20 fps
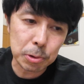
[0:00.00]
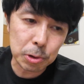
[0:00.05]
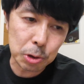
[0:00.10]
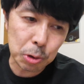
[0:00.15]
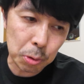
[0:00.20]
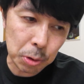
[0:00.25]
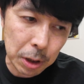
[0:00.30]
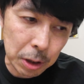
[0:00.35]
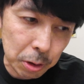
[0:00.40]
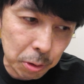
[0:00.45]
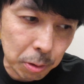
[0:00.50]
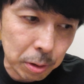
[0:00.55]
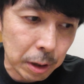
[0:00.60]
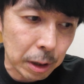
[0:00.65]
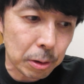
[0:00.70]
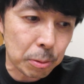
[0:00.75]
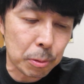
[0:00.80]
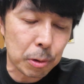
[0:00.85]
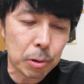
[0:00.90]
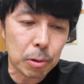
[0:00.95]
分の焦点距離
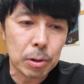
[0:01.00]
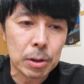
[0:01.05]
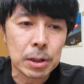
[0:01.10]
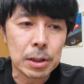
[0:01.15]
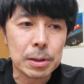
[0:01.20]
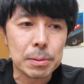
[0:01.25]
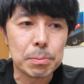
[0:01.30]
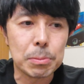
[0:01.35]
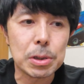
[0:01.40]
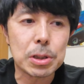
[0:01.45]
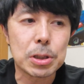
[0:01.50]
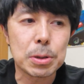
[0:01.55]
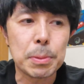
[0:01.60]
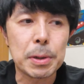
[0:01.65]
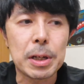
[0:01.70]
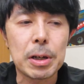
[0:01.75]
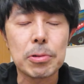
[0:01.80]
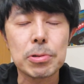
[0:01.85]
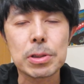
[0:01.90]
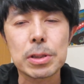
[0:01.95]
なども見つ
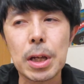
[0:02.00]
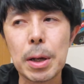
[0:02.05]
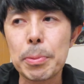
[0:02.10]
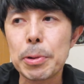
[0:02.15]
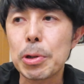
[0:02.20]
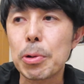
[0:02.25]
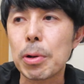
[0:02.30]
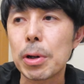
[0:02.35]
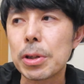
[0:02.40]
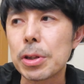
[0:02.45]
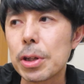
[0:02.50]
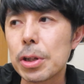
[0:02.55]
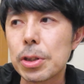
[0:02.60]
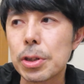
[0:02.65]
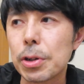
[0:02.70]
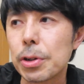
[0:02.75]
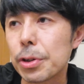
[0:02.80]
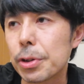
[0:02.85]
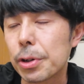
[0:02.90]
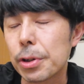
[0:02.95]
め直す旅とかにで
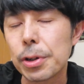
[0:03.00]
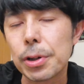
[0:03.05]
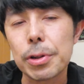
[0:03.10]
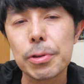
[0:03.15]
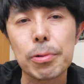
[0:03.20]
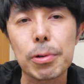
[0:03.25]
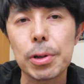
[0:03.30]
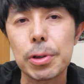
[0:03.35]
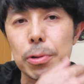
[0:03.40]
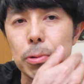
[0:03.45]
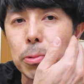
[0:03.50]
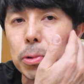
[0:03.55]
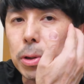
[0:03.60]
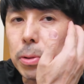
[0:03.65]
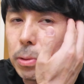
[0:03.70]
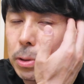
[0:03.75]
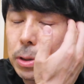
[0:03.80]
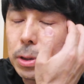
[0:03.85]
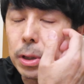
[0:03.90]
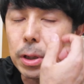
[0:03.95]
きたらいいかなとかって思っ
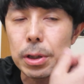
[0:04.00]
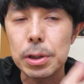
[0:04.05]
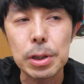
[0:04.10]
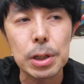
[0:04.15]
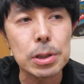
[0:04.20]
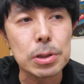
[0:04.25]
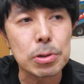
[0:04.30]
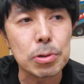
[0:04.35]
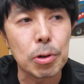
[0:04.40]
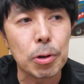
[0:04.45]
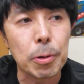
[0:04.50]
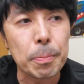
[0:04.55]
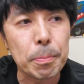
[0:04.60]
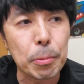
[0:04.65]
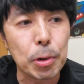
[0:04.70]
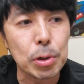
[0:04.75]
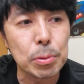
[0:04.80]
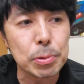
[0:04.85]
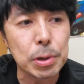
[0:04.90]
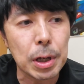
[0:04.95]
てまして、ゲイズの
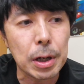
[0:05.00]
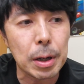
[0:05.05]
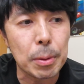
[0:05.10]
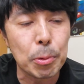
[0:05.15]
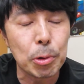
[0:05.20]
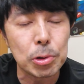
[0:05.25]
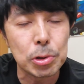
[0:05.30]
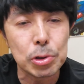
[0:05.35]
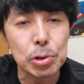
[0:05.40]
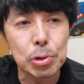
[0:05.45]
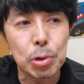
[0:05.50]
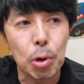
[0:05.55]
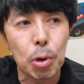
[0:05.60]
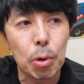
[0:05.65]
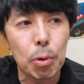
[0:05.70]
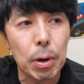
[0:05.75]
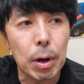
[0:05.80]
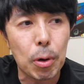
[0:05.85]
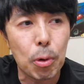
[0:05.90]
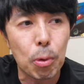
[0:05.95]
ボリューム10がもう入
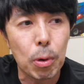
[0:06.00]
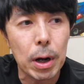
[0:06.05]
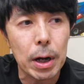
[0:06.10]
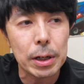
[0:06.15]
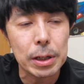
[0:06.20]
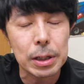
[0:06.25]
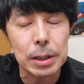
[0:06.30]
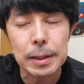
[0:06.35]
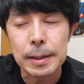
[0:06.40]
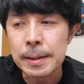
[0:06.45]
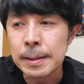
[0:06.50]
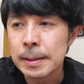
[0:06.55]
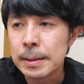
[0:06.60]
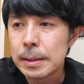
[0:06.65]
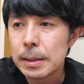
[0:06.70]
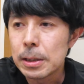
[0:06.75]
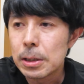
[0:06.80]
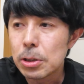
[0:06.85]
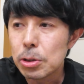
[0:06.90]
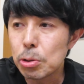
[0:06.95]
稿は終わり、
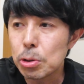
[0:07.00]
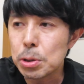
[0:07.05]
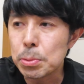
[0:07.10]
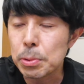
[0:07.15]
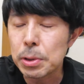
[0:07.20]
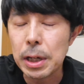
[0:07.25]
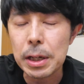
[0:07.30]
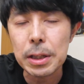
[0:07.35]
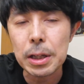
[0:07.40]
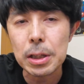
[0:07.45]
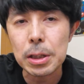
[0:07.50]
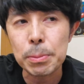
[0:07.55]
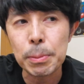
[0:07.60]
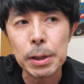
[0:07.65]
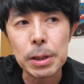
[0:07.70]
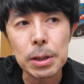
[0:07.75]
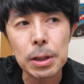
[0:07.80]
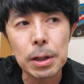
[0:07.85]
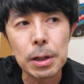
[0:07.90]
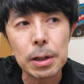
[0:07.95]
表紙も大体決
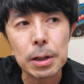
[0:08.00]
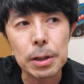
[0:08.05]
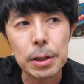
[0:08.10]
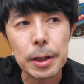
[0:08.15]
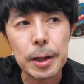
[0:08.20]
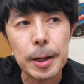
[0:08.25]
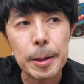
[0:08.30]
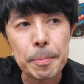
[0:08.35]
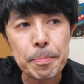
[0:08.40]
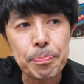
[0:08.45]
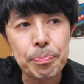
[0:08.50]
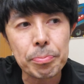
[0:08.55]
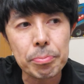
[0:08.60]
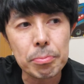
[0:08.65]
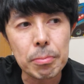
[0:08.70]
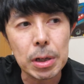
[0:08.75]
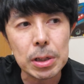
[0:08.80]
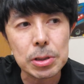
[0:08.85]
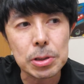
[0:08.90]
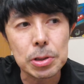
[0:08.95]
まった中で、
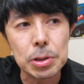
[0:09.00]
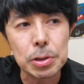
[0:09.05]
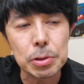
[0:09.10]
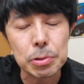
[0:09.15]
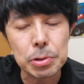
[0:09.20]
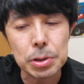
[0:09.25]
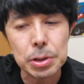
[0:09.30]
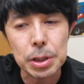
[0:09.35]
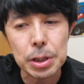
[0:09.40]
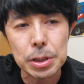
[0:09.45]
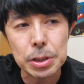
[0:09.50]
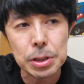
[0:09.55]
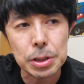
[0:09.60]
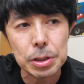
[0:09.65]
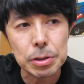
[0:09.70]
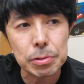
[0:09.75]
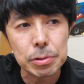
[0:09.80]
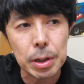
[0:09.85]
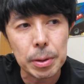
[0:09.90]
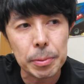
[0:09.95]
まあ次のステージ
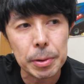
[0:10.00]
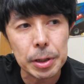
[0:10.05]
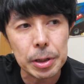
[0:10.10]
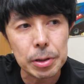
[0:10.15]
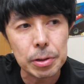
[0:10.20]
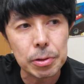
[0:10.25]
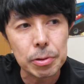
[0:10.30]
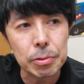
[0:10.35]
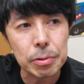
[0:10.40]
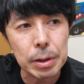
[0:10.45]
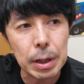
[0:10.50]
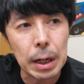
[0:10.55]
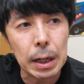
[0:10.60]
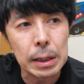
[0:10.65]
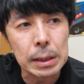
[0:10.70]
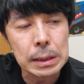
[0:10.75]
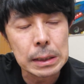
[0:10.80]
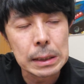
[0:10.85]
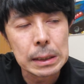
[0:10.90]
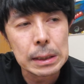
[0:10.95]
に行くためにっていう
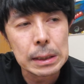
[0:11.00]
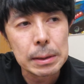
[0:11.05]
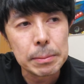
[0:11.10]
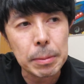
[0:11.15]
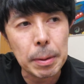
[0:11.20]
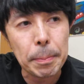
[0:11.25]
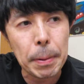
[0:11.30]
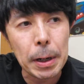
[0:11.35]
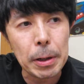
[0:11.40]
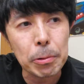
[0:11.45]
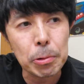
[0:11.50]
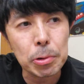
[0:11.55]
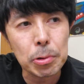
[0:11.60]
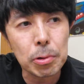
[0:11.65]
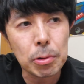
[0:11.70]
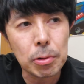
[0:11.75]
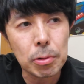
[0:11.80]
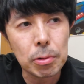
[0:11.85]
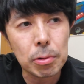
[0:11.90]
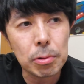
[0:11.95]
か、まあ
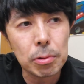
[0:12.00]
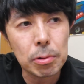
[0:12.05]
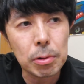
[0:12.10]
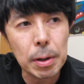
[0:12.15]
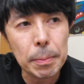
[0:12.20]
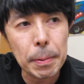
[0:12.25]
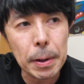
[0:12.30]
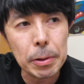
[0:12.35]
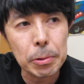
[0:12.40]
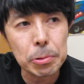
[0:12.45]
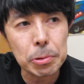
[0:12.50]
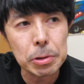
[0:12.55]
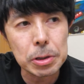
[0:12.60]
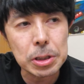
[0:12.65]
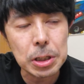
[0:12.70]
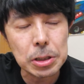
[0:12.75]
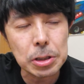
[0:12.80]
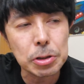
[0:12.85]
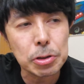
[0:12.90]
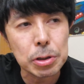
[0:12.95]
パリフォトはパリフォトで
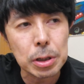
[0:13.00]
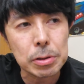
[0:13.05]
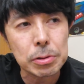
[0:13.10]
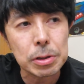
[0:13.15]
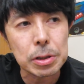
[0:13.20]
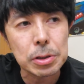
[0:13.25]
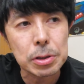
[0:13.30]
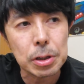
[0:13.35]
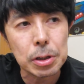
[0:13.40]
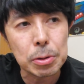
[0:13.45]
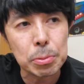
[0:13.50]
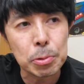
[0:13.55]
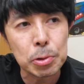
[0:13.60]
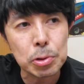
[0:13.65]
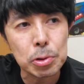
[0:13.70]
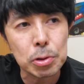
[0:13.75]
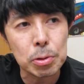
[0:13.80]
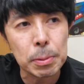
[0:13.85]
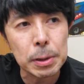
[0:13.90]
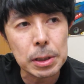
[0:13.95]
写真集あるんですけど
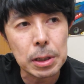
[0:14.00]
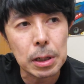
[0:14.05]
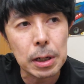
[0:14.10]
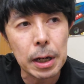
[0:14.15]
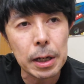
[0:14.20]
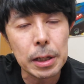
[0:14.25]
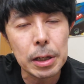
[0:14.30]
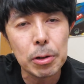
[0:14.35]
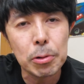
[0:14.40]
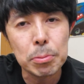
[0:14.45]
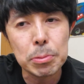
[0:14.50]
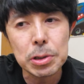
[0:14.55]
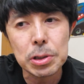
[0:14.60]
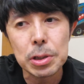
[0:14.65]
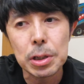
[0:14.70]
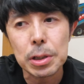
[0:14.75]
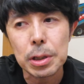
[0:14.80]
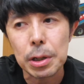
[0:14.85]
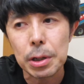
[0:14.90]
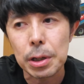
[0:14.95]
も、ちょっとまた来年を見
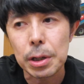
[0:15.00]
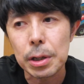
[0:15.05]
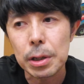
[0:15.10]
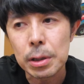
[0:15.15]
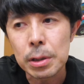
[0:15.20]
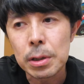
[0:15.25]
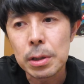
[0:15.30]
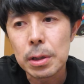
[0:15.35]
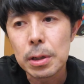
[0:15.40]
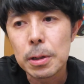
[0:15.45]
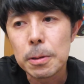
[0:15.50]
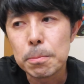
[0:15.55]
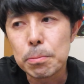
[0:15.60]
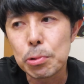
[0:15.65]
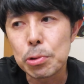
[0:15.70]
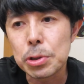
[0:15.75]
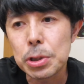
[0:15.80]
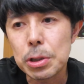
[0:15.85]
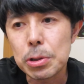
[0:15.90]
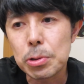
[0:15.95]
据えたね、
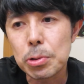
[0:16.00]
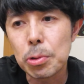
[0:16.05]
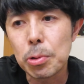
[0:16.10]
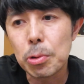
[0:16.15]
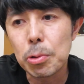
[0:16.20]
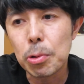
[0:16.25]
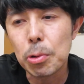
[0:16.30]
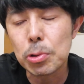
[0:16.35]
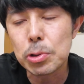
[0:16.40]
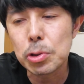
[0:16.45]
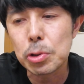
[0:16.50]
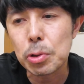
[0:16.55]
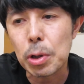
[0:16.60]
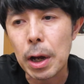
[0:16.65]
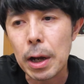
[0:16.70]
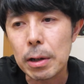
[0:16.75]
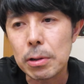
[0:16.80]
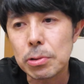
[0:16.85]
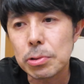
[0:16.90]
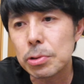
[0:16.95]
プロジェクトをちょっと
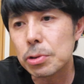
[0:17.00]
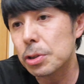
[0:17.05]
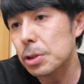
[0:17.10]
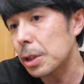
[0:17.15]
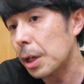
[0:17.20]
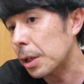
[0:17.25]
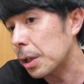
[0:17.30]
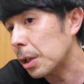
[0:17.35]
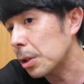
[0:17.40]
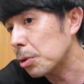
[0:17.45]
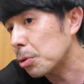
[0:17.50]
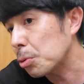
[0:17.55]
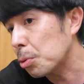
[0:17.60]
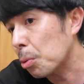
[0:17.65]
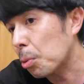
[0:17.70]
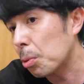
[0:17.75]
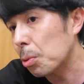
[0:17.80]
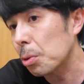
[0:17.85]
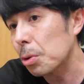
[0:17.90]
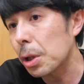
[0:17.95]
発掘したいなっていう
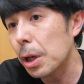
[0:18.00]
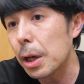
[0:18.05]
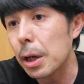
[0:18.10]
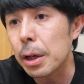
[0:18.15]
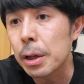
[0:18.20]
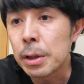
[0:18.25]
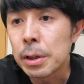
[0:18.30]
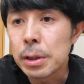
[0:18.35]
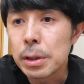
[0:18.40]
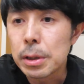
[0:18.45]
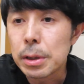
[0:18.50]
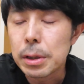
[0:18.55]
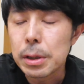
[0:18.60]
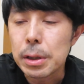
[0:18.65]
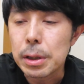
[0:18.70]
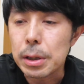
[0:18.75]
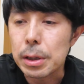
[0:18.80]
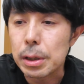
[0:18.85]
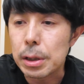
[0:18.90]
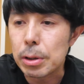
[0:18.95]
ところで、
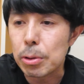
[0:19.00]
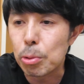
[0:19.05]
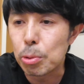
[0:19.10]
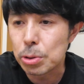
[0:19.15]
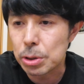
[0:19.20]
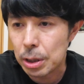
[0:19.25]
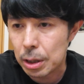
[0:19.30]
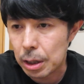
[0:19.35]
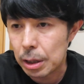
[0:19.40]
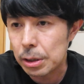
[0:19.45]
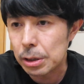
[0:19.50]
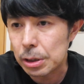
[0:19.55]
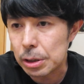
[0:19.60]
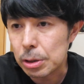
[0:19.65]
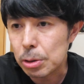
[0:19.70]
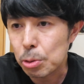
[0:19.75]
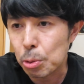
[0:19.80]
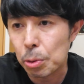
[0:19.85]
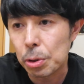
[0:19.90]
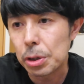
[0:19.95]
えー、大阪
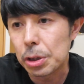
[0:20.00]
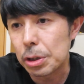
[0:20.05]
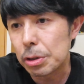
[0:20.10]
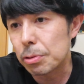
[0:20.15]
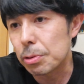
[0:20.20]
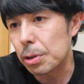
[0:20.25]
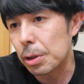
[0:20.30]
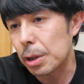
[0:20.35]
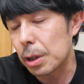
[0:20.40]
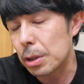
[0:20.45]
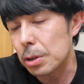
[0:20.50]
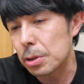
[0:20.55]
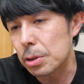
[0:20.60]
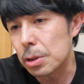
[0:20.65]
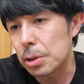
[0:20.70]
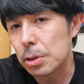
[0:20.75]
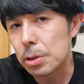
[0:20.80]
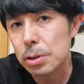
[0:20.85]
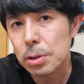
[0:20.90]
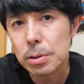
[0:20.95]
に取りに行くって感
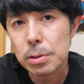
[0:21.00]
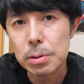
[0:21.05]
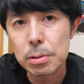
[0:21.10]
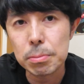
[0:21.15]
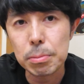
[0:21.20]
じです。